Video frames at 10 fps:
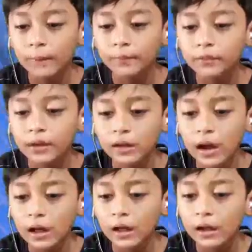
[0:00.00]

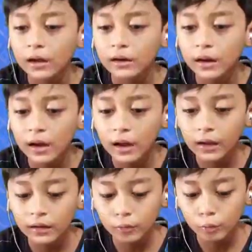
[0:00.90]
Awas,
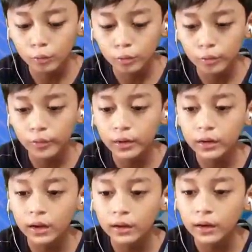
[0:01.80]
setuang ayo ayo
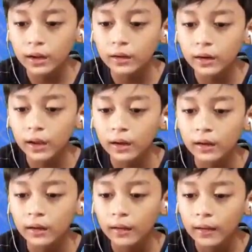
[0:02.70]
ayo ayo
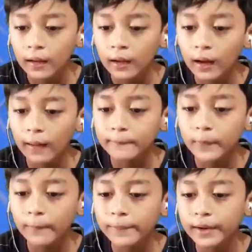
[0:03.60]
setuang
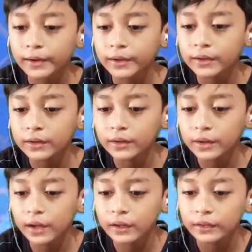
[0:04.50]
lulu oke
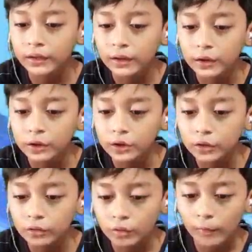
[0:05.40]
okay
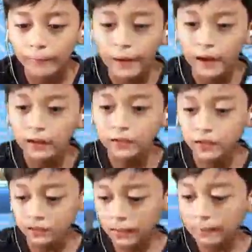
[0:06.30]
biarin tulis sebentar wah
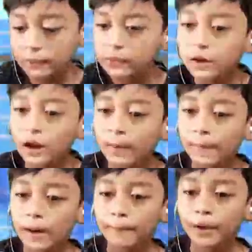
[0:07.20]
ini nggak hilang-hilang ya udah